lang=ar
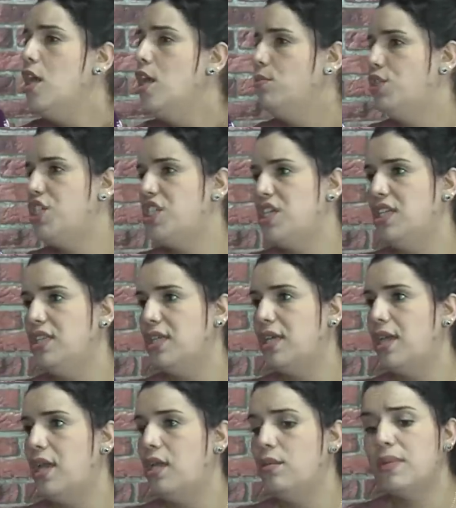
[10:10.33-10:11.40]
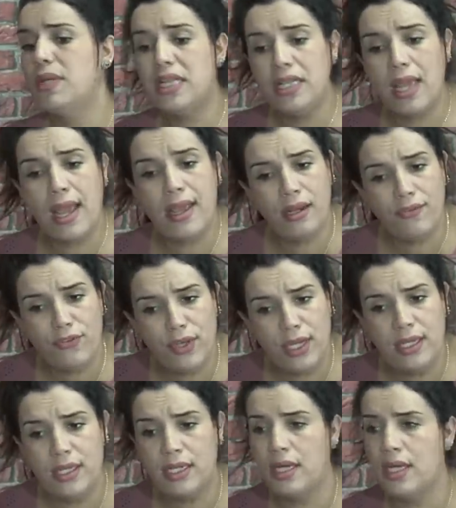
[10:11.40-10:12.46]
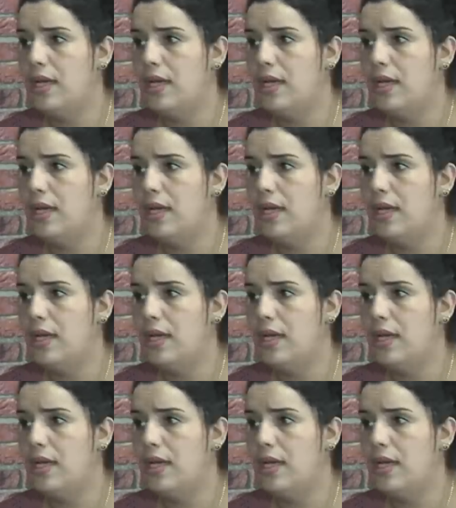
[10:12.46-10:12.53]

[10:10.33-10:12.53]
مشيت عند كريم قلت لي انا فعلا